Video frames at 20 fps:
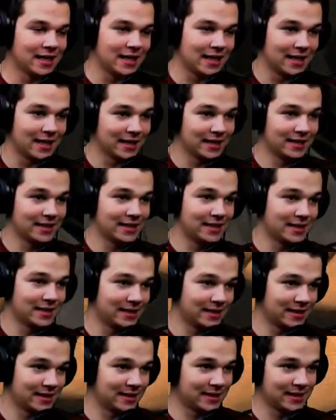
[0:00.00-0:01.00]
ein
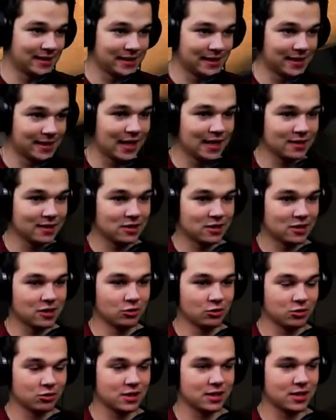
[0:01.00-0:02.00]
äh,
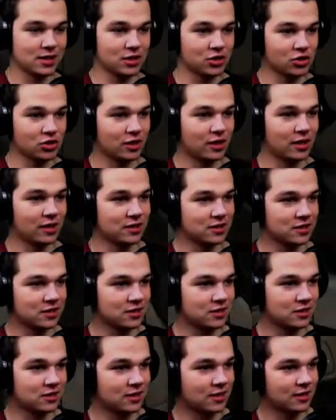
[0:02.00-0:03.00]
angstloser
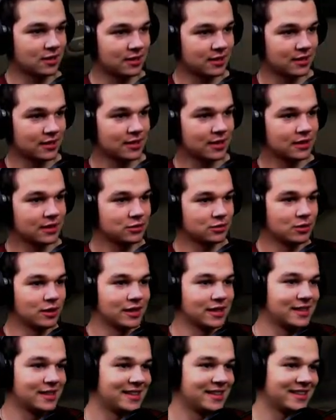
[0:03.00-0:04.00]
Journalist,
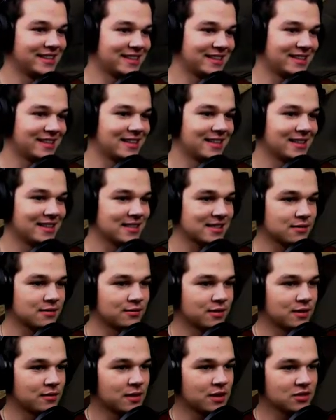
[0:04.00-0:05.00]
natürlich. Ja, äh, der
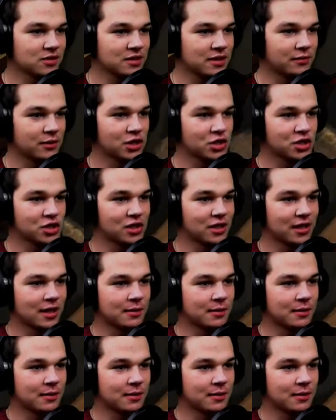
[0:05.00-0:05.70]
sind wir mit unserer wunderschönen